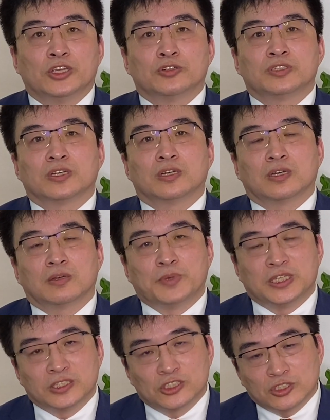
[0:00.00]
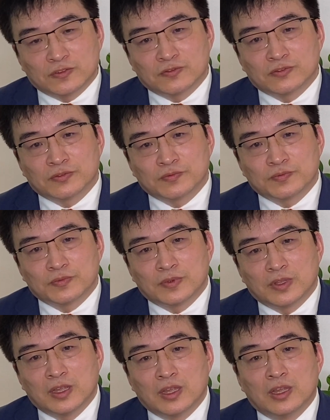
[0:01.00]
有这个北京政府。
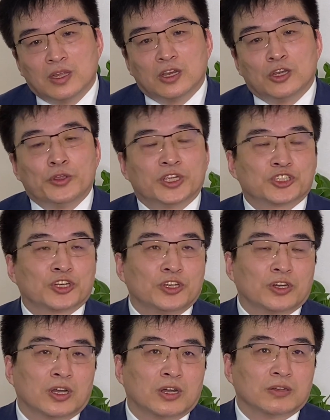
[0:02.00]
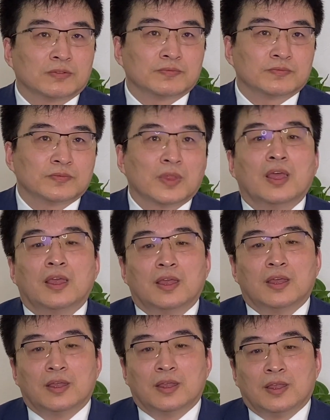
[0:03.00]
六月十六号。
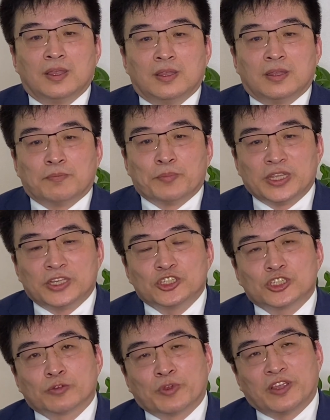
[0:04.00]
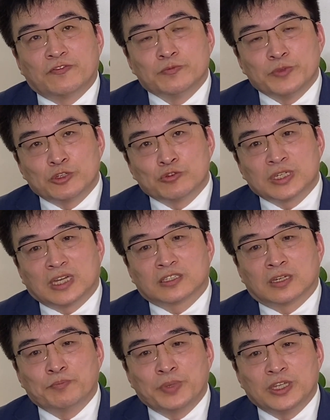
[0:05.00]
北京市委副秘书长
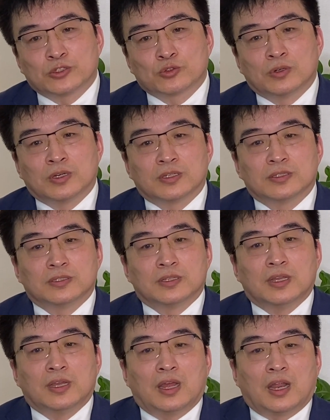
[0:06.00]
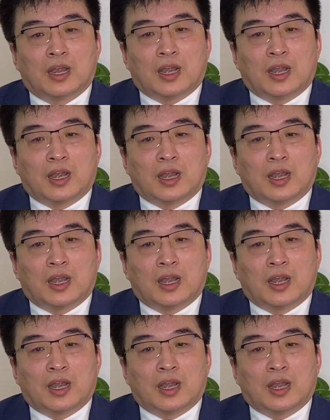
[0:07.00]
陈蓓说：“